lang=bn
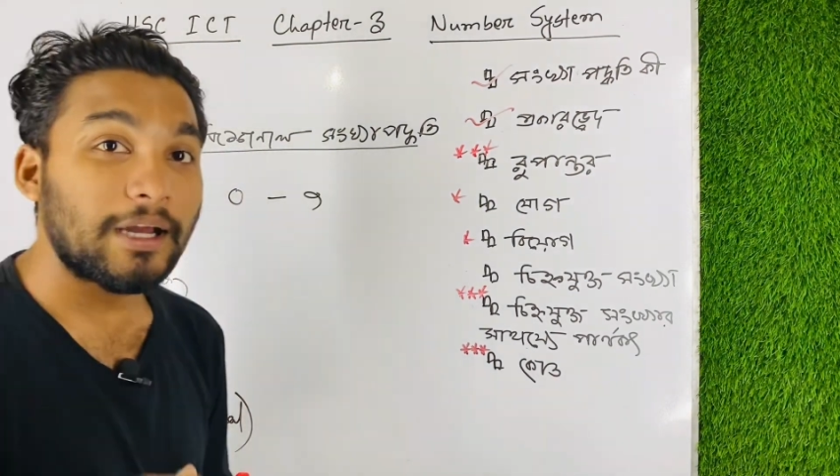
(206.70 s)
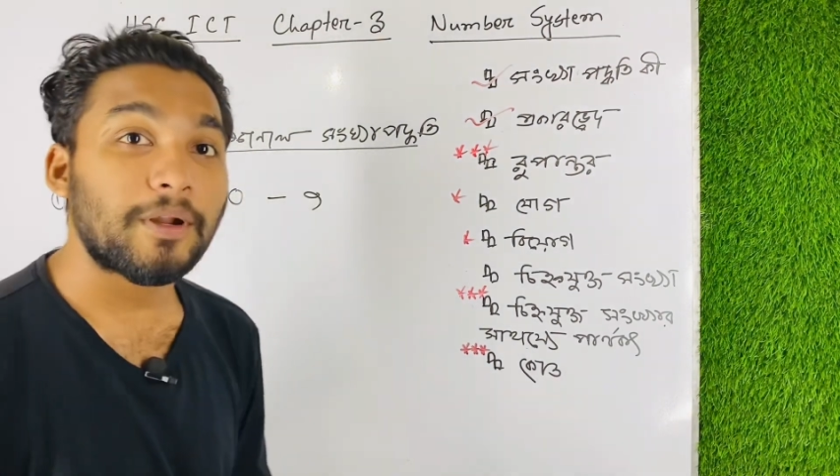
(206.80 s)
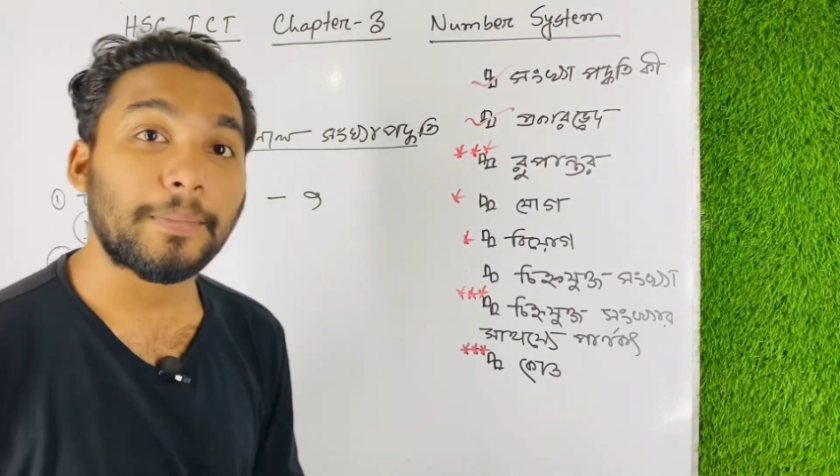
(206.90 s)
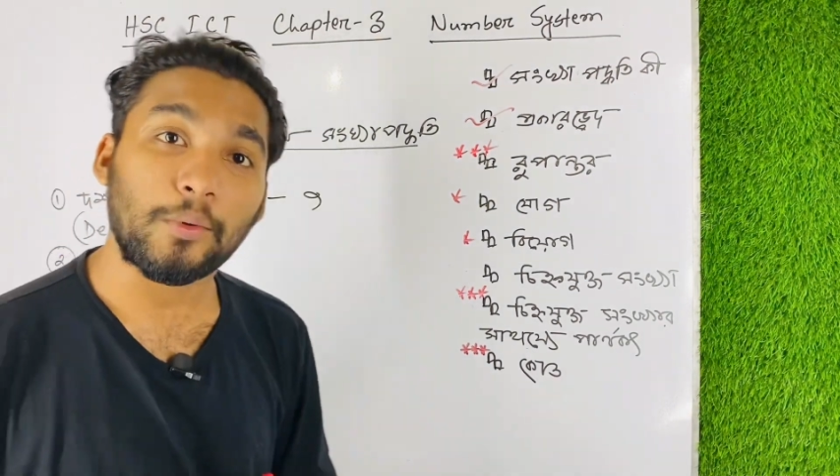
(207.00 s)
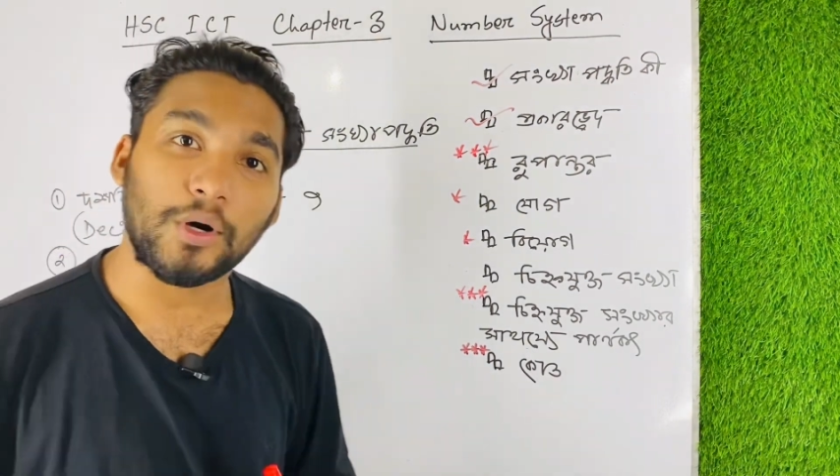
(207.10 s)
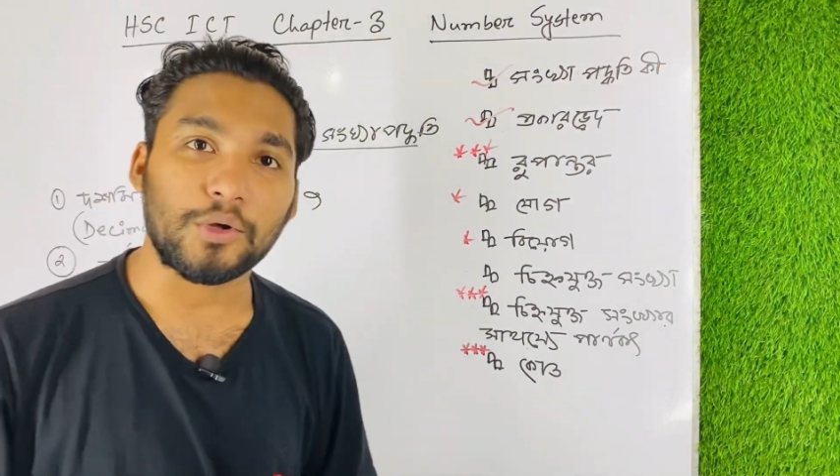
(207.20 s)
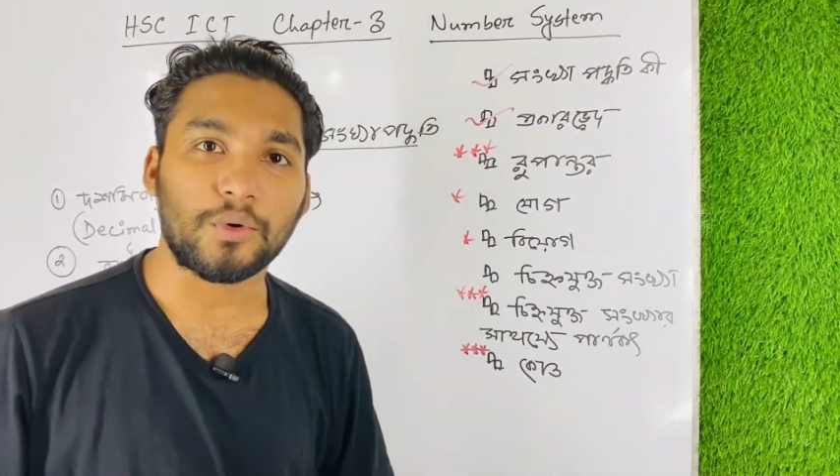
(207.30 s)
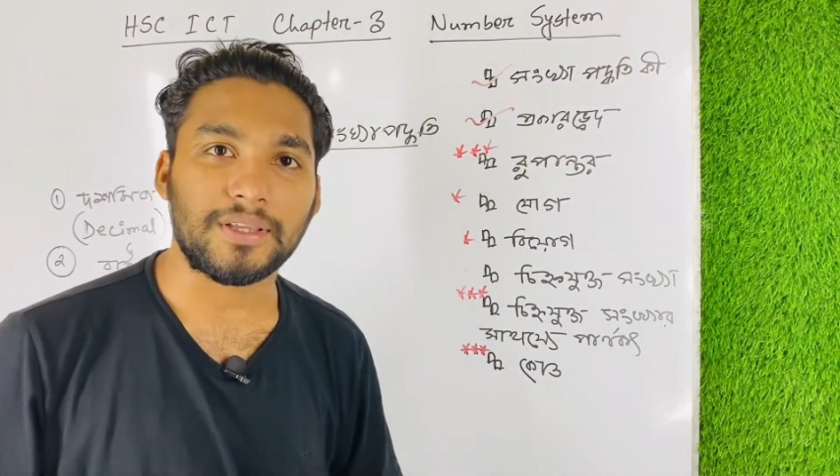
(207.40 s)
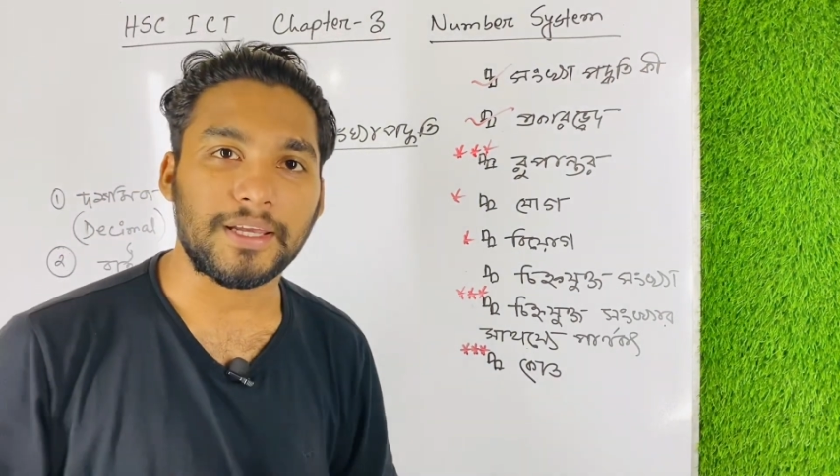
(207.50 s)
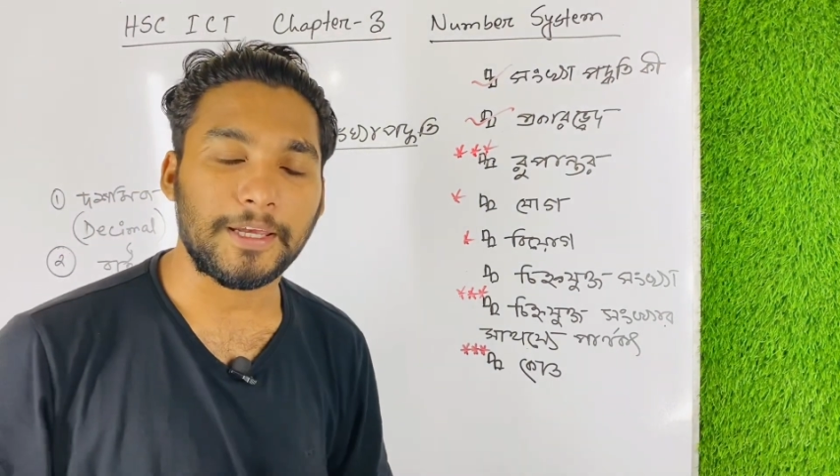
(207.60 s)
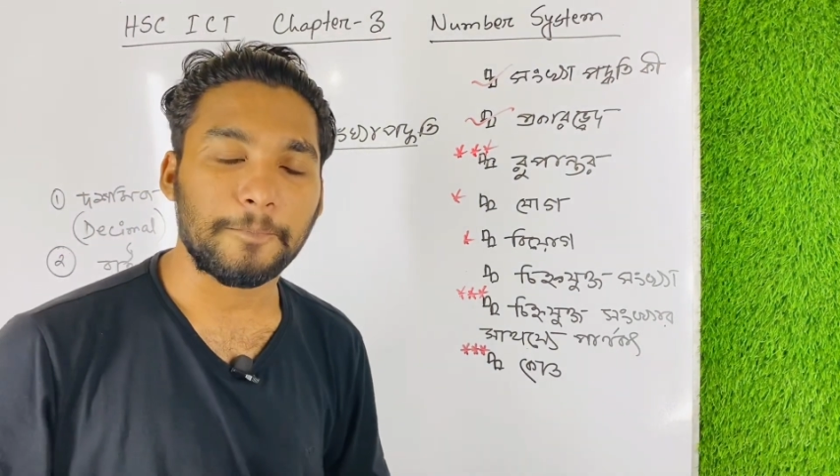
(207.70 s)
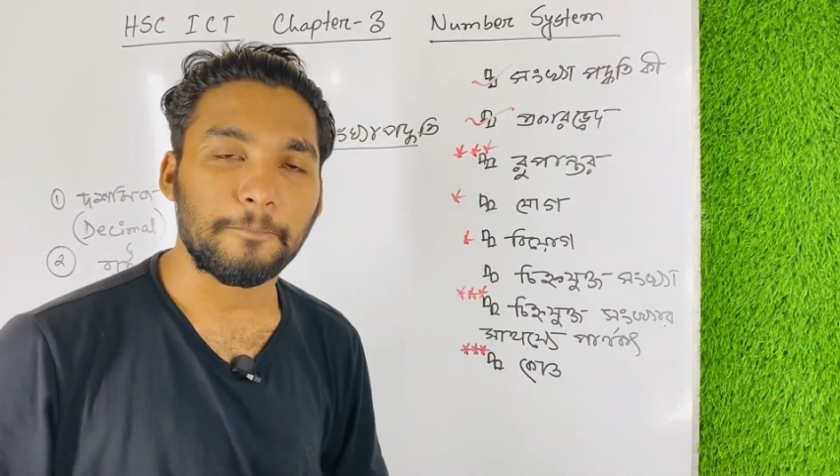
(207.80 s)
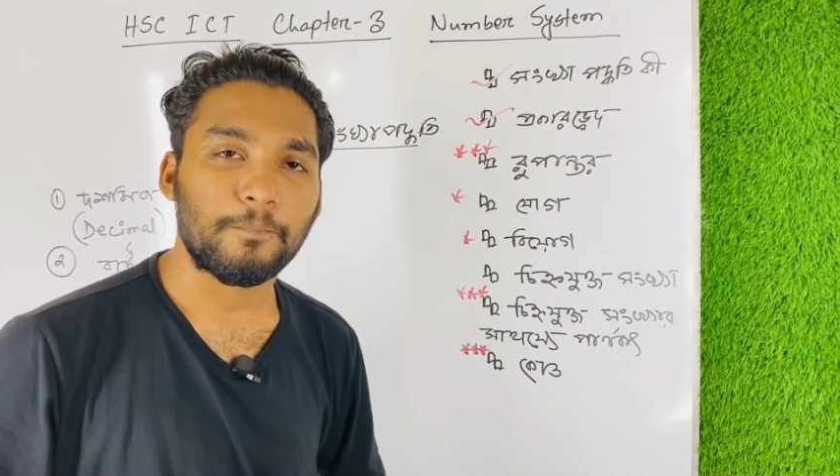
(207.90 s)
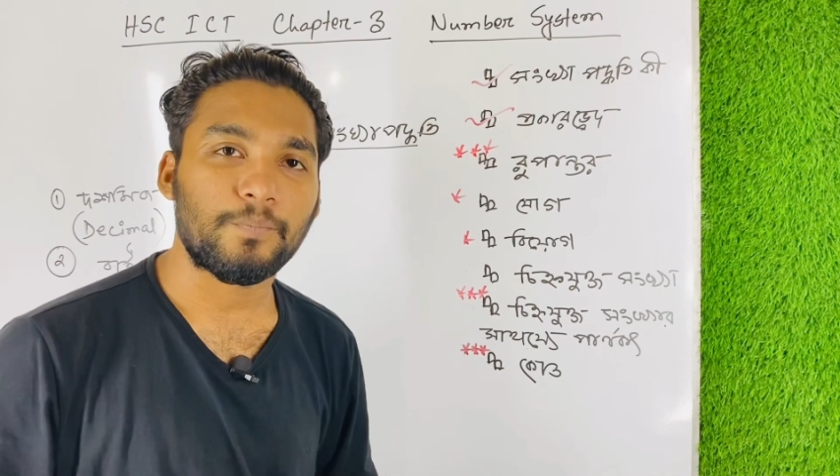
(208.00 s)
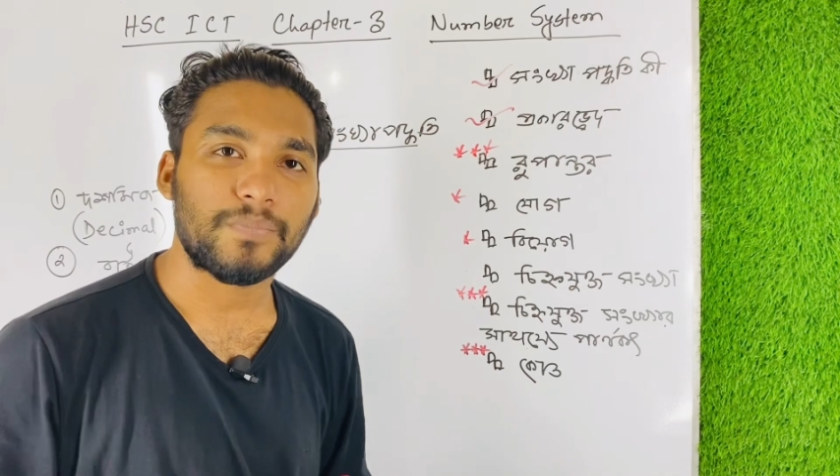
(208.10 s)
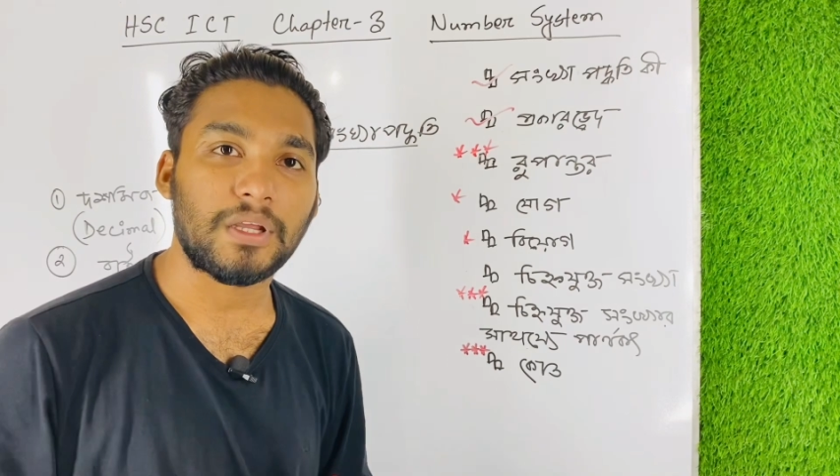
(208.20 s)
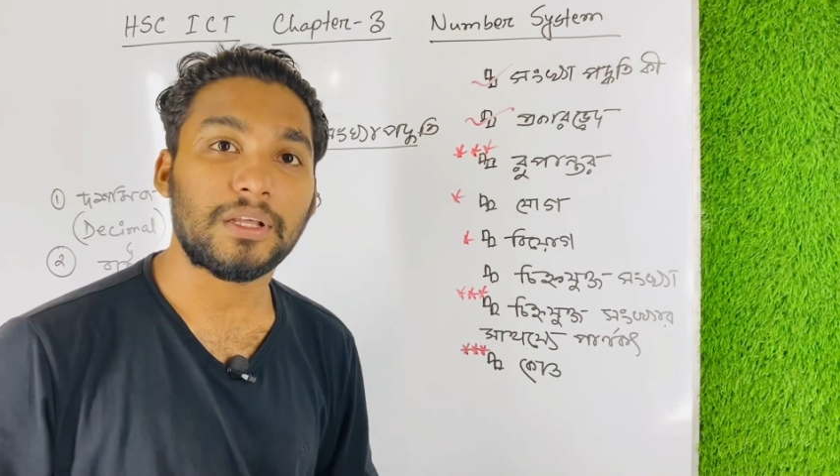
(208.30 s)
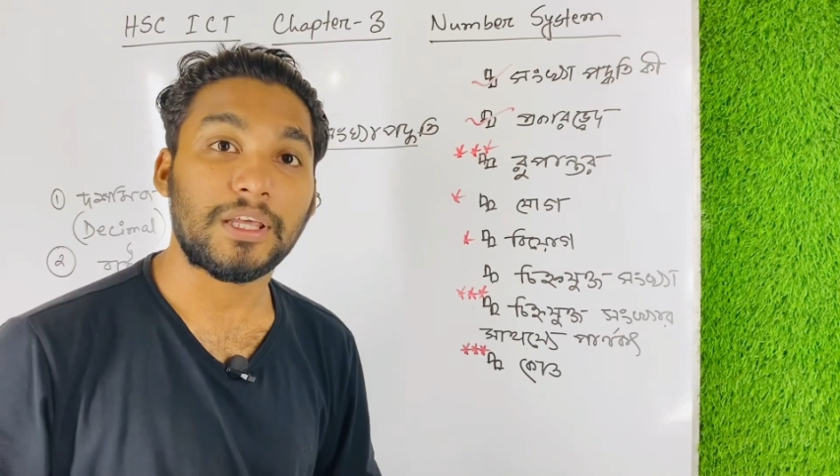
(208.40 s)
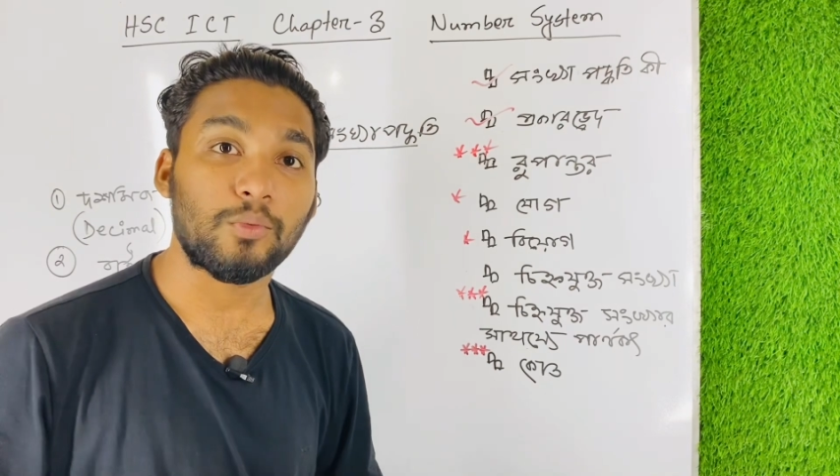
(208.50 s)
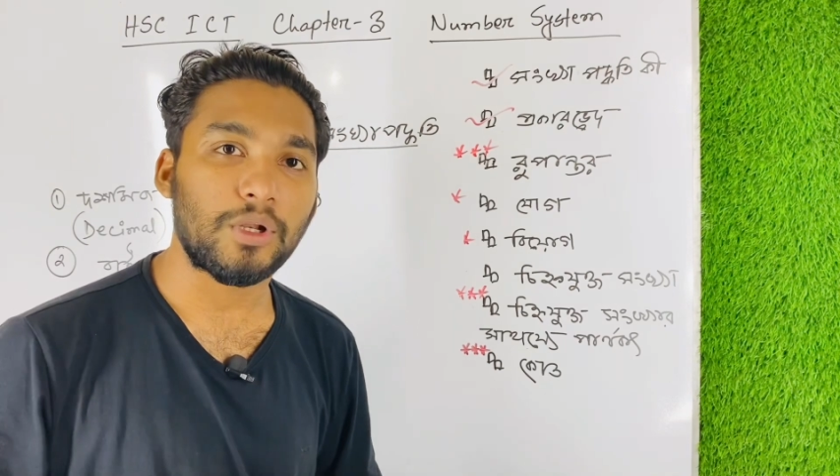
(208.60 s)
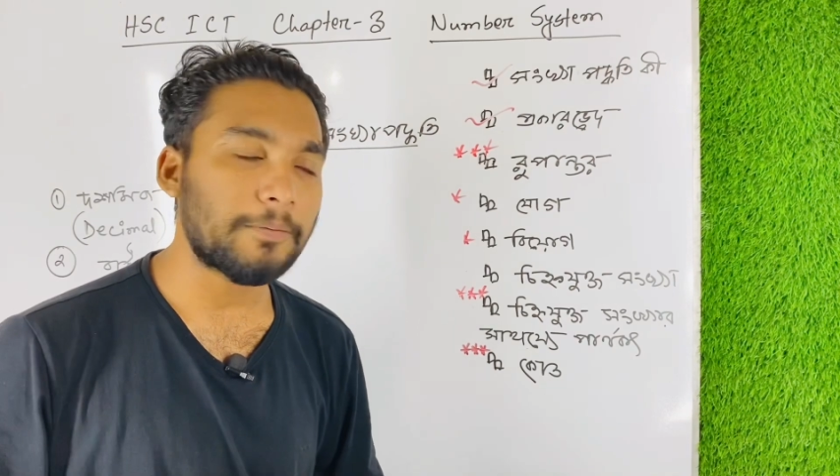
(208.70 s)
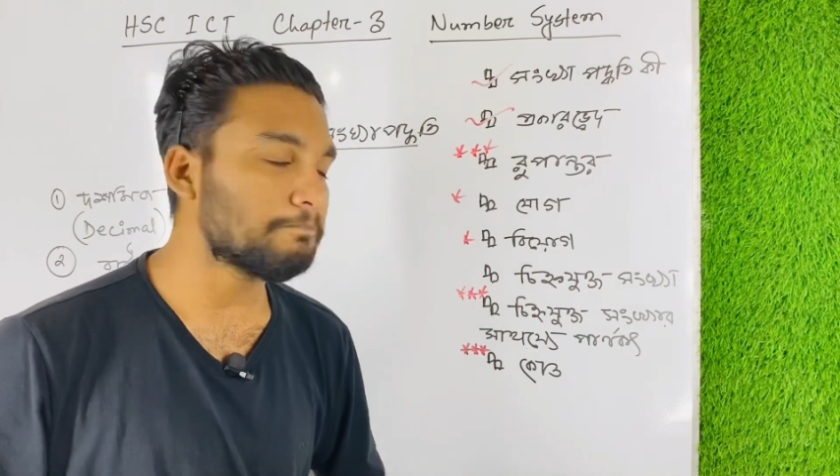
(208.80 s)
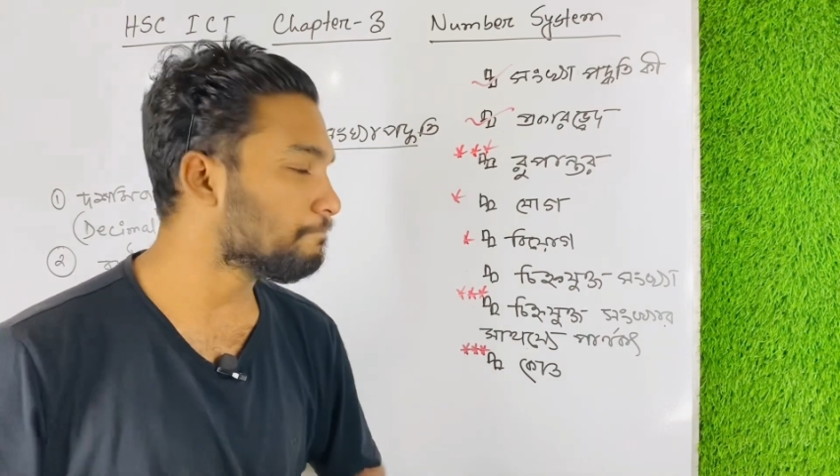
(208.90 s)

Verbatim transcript: আমরা ব্যবহার করে থাকি তাহলে কি বললাম